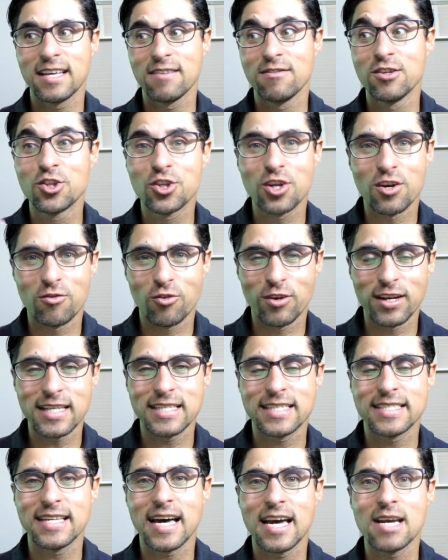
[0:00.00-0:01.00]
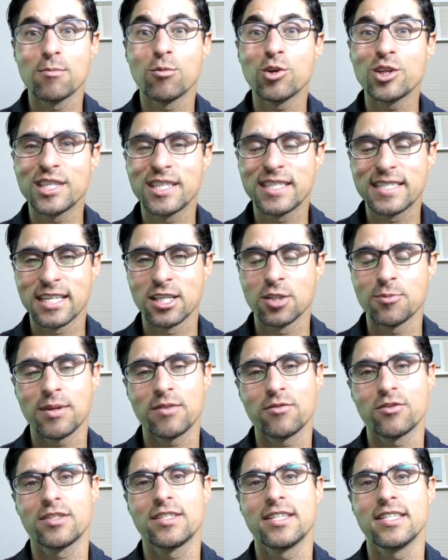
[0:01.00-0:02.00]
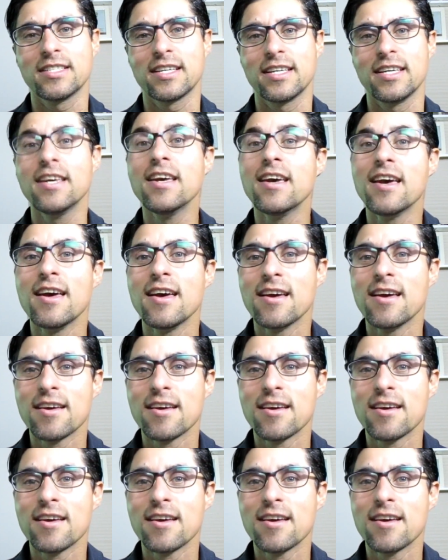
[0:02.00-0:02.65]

tem vídeo que eu vou lançar e mostrando para vocês aí